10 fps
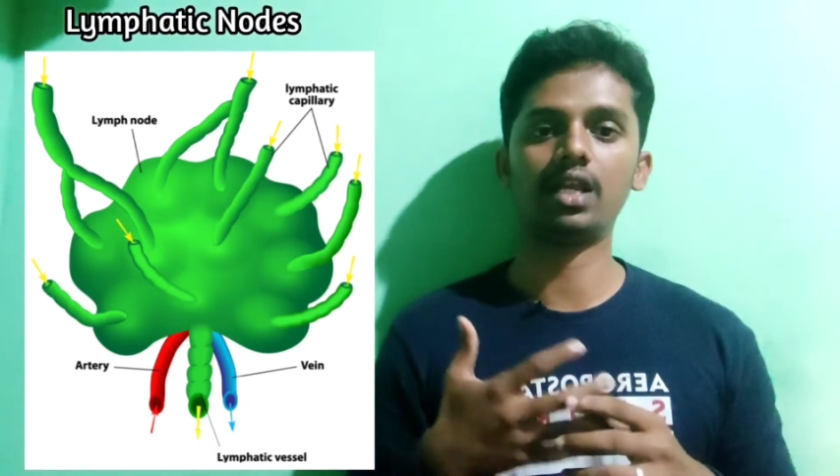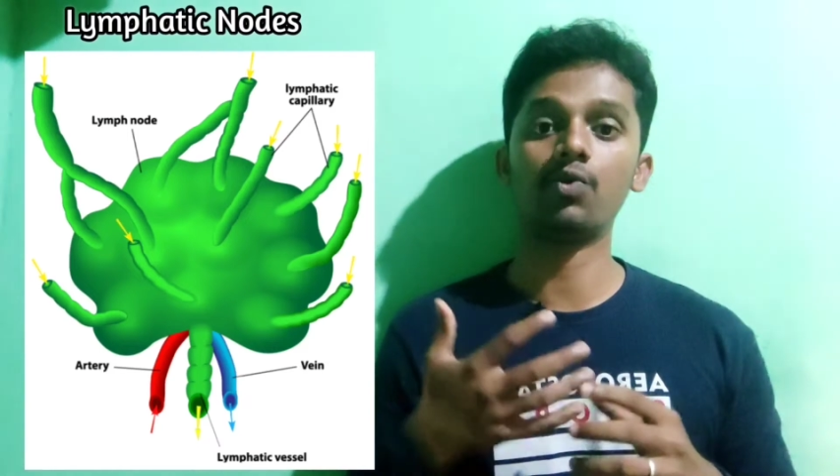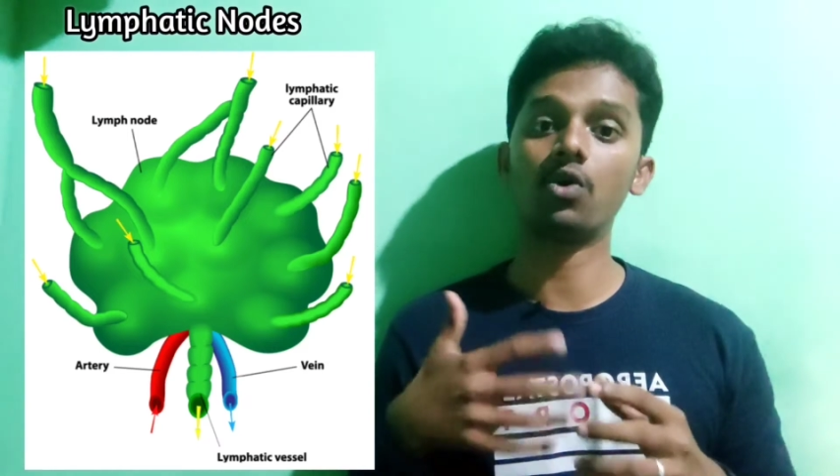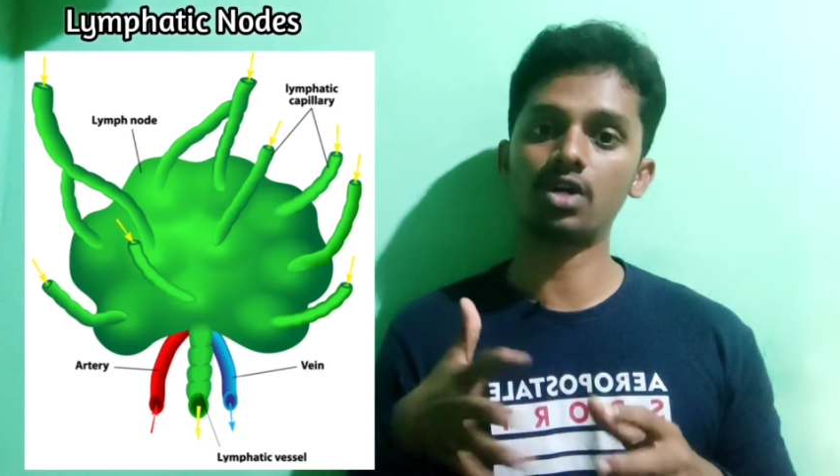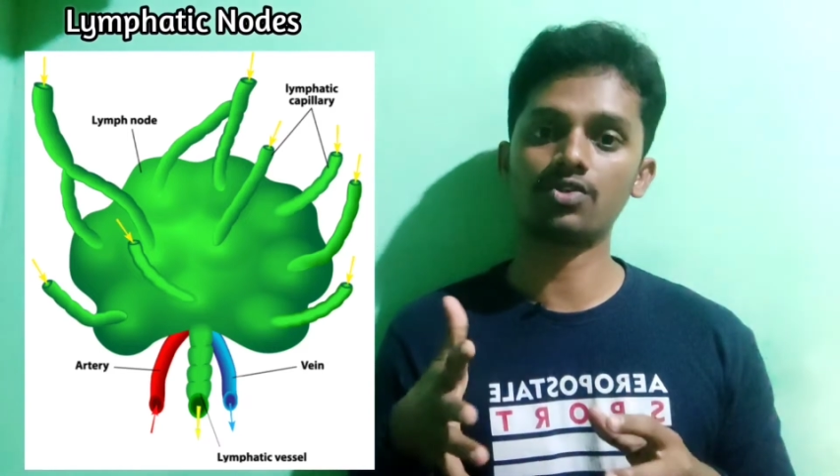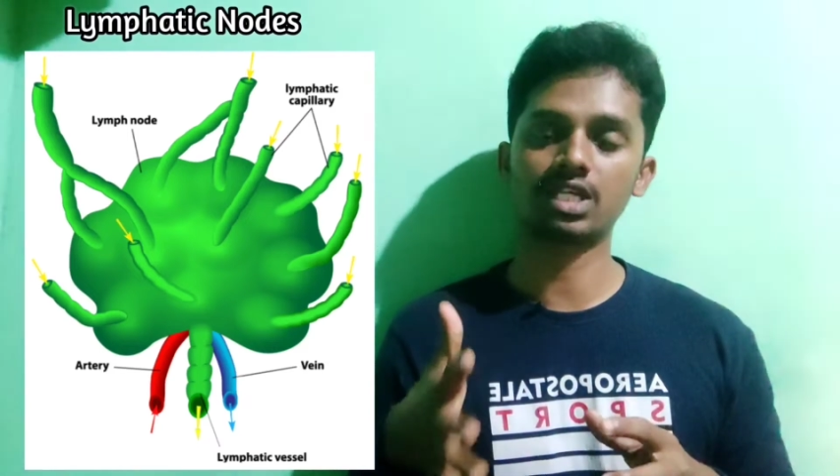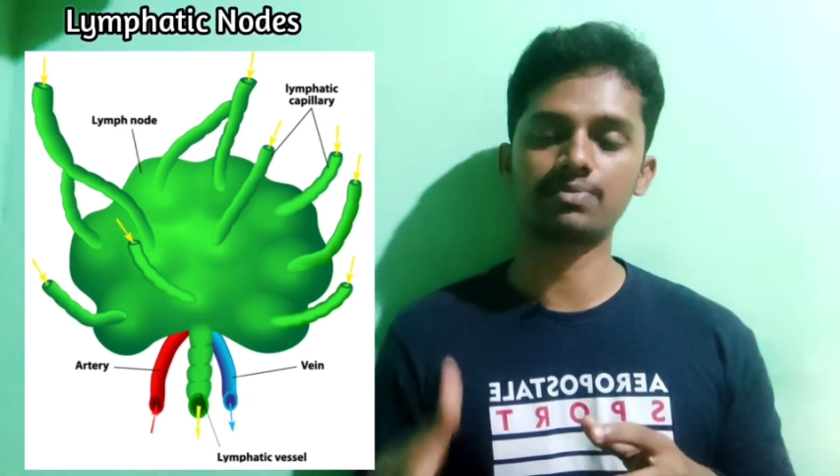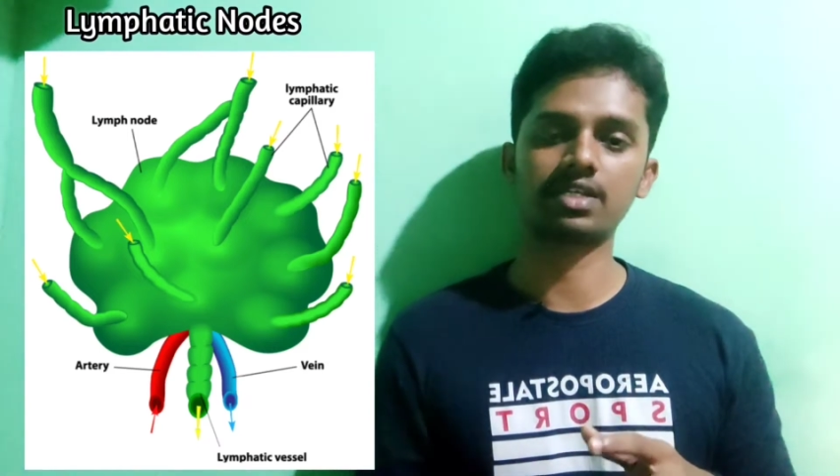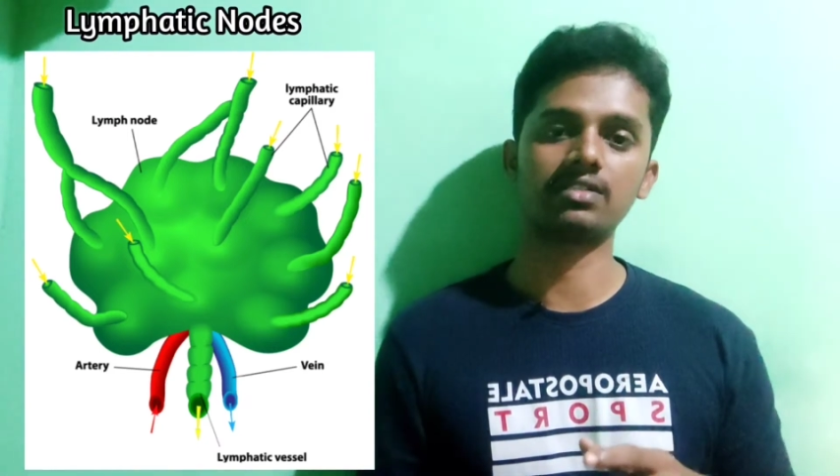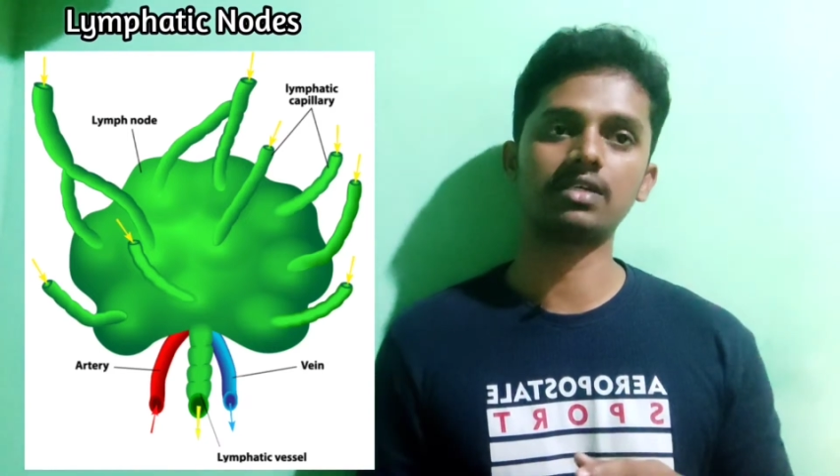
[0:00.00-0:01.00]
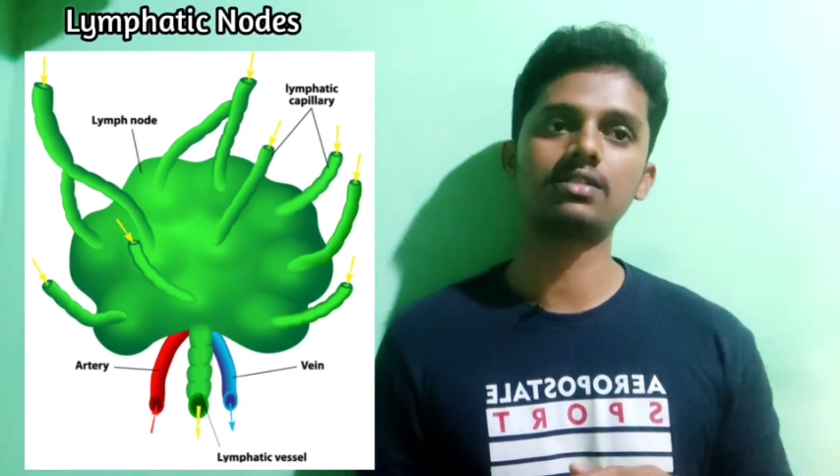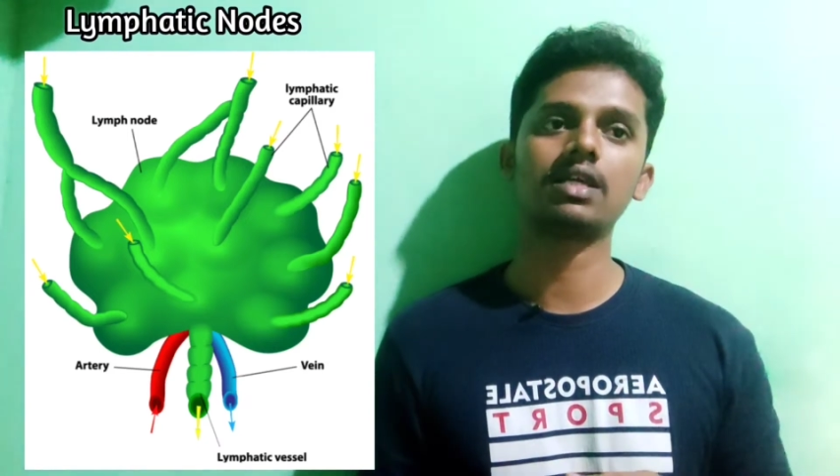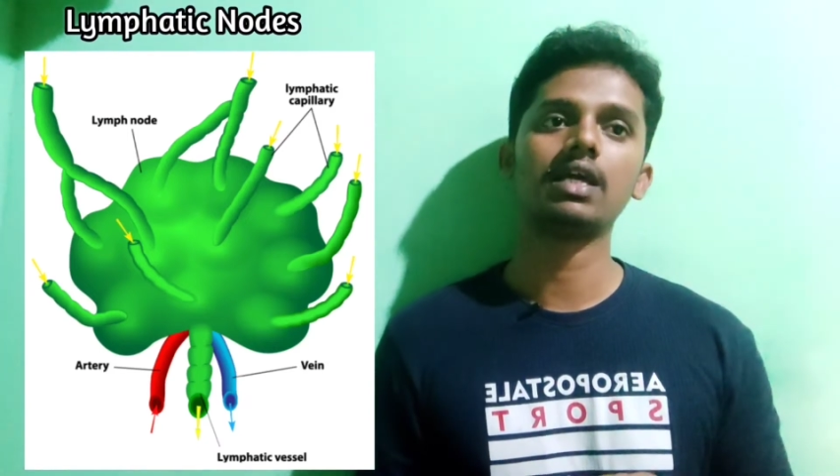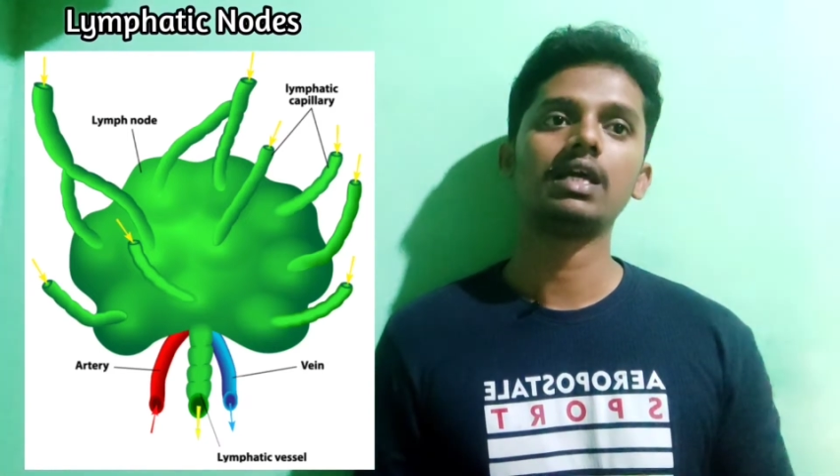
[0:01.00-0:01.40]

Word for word: இல்லை ஓன் அவுட் சப்ஸ்டன்சஸ்